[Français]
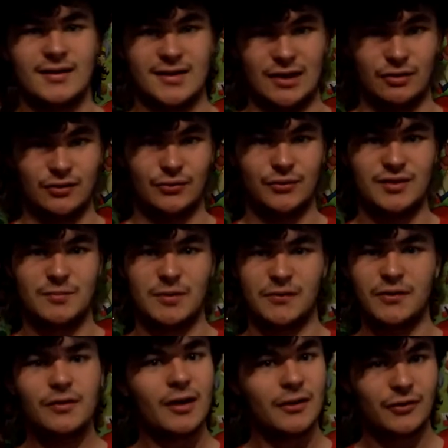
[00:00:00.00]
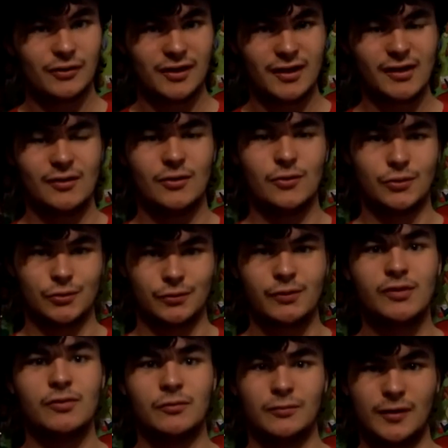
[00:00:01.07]
Salut à tous et bienvenue dans l'atelier. Aujourd'hui,
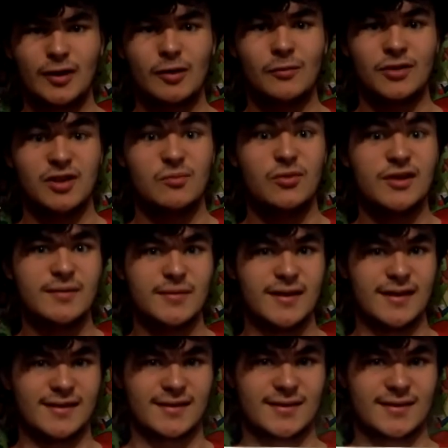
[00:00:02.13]
je vais vous montrer comment j'ai modé ma NES.